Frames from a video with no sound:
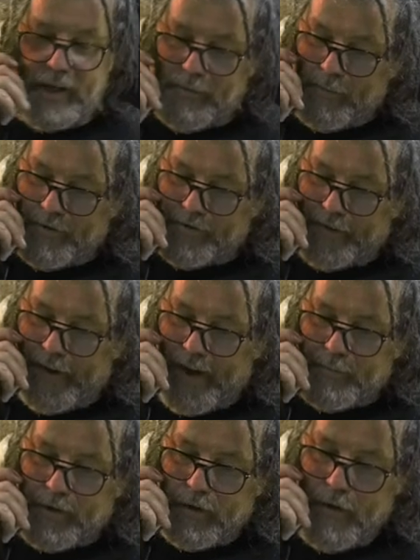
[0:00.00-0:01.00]
Tak chyba będzie
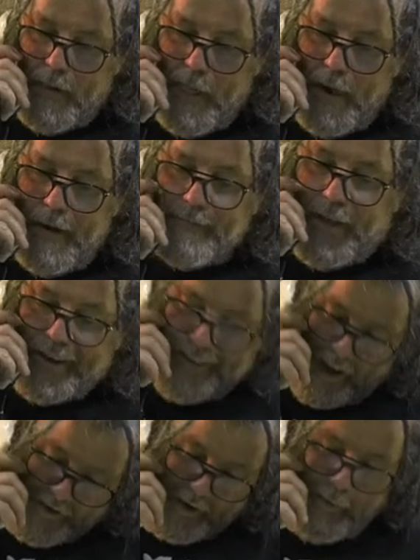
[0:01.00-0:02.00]
najlepiej. Tak,
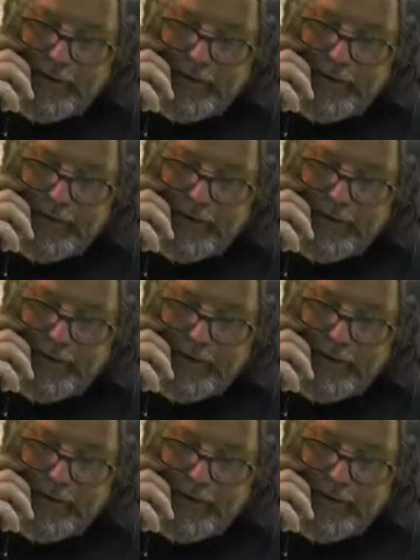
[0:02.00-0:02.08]
jasne.